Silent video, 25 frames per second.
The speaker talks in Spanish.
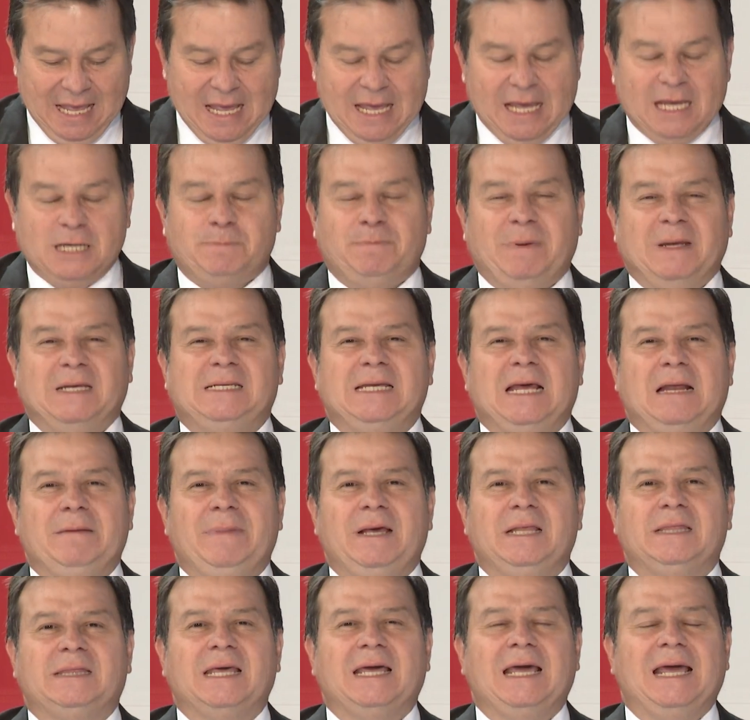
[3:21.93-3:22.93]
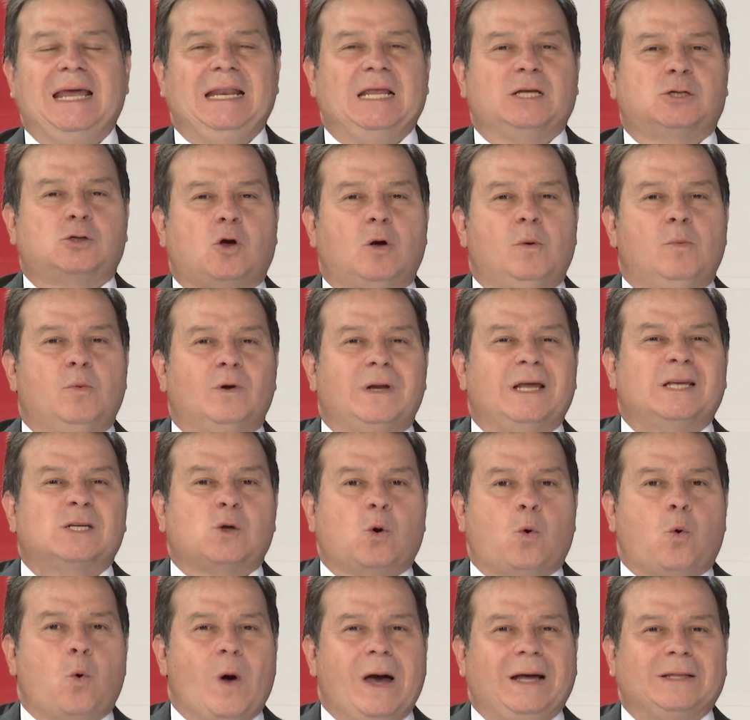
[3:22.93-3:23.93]
especialmente en las comunas
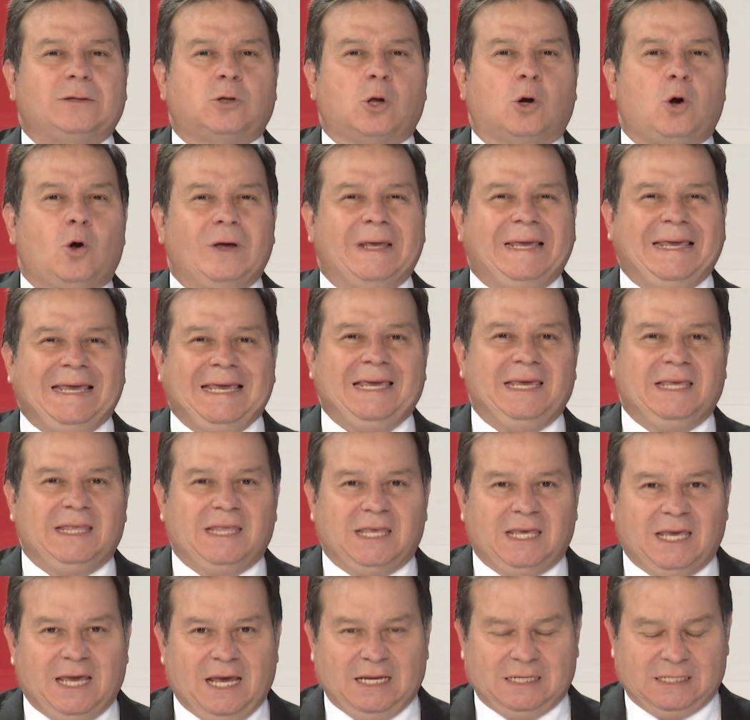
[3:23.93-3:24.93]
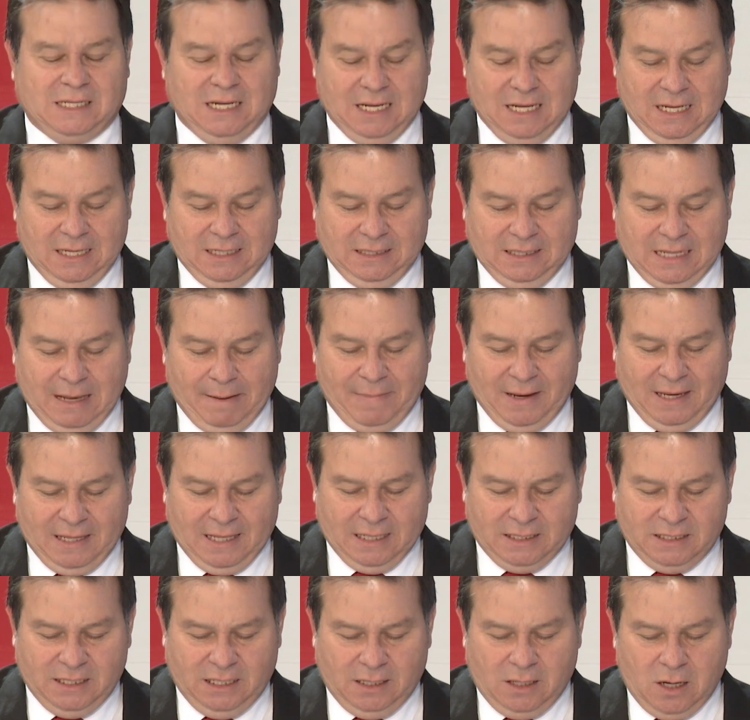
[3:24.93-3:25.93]
4 y 10 de
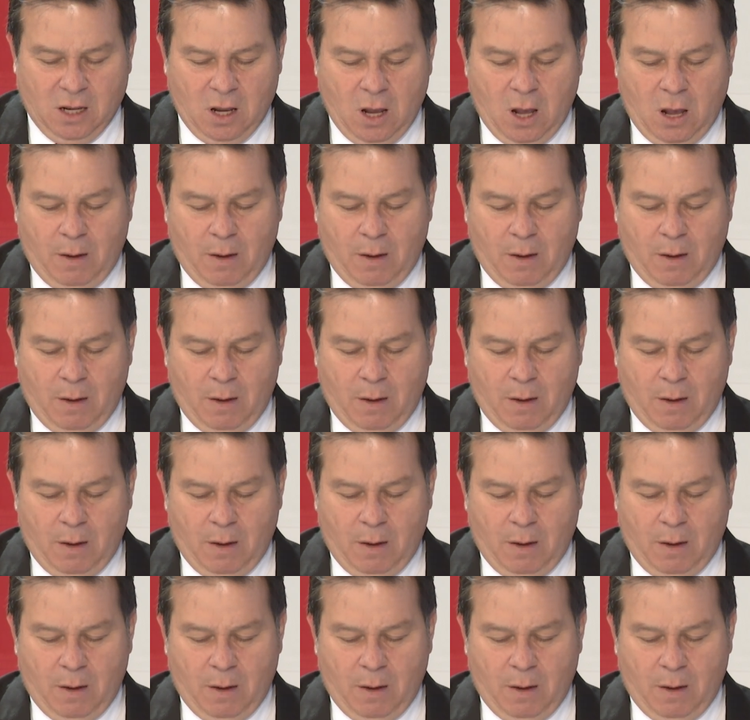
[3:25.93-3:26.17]
Medellín.